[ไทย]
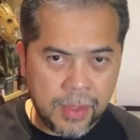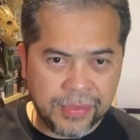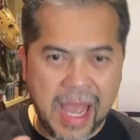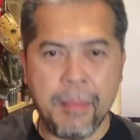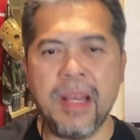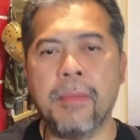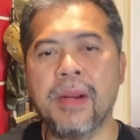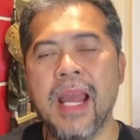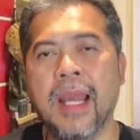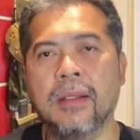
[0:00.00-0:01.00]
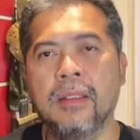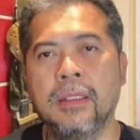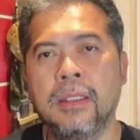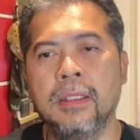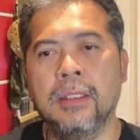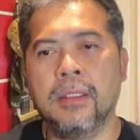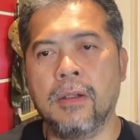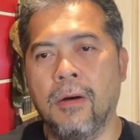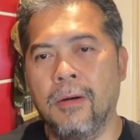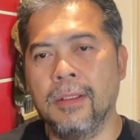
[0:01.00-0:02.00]
สามอันดับแรก
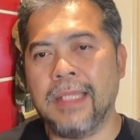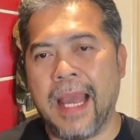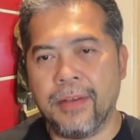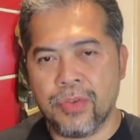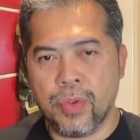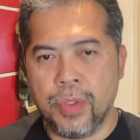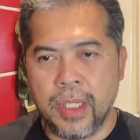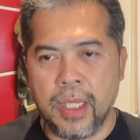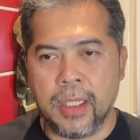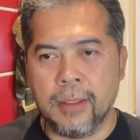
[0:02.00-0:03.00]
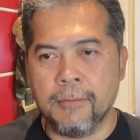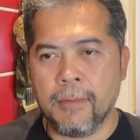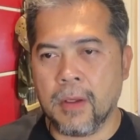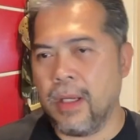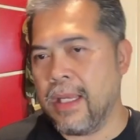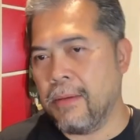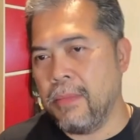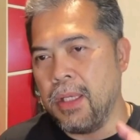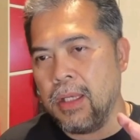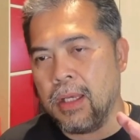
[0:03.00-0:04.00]
ของทาอัสโจนเองก็ยัง
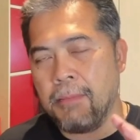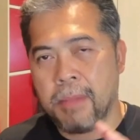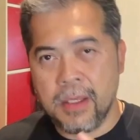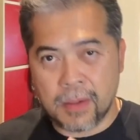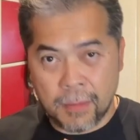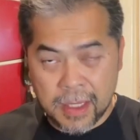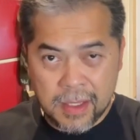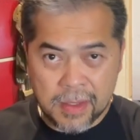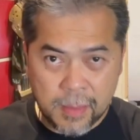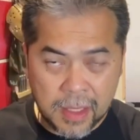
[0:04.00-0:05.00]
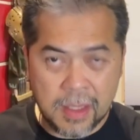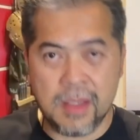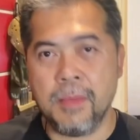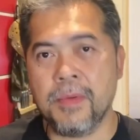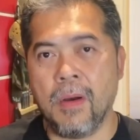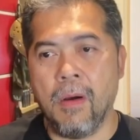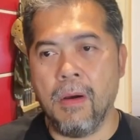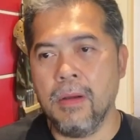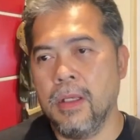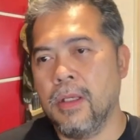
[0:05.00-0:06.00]
มีไอปี สองพันยี่สิบเอ็ด ยี่สิบสอง
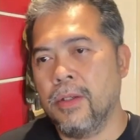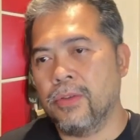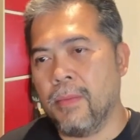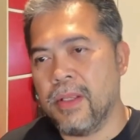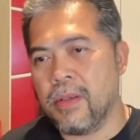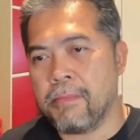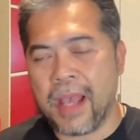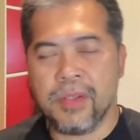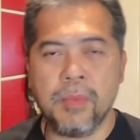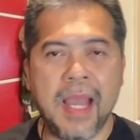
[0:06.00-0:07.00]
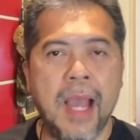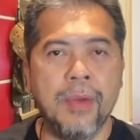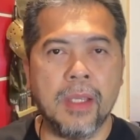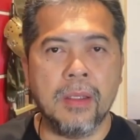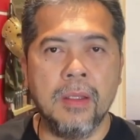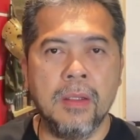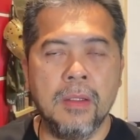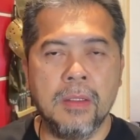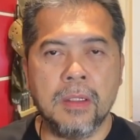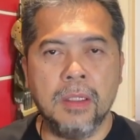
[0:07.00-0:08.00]
สองพันสิบแปด สิบเก้า อีก
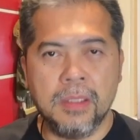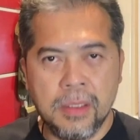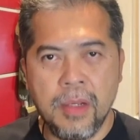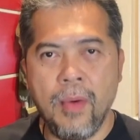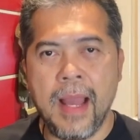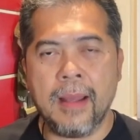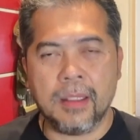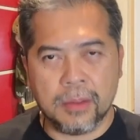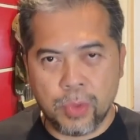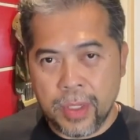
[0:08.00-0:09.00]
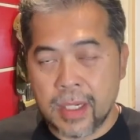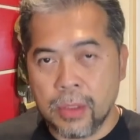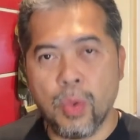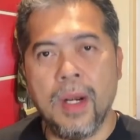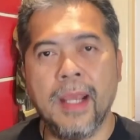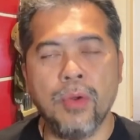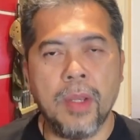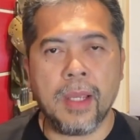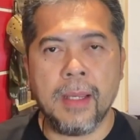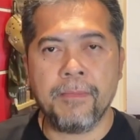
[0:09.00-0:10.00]
ก็ถือได้ว่าส่วนหนึ่งเขาตัวเล็กด้วย
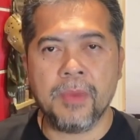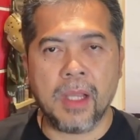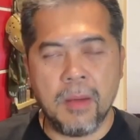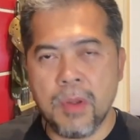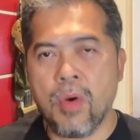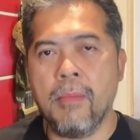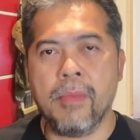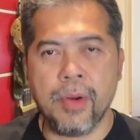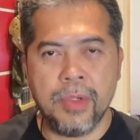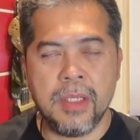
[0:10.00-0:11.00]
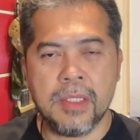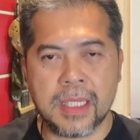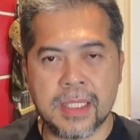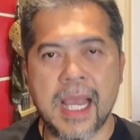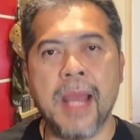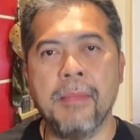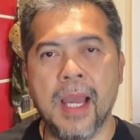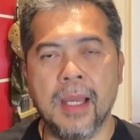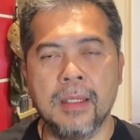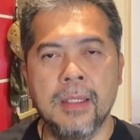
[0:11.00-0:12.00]
ครับแต่เขามีความเร็วที่จัดจ้าน
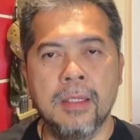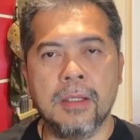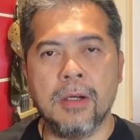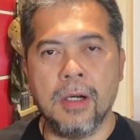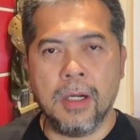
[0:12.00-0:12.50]
มากก็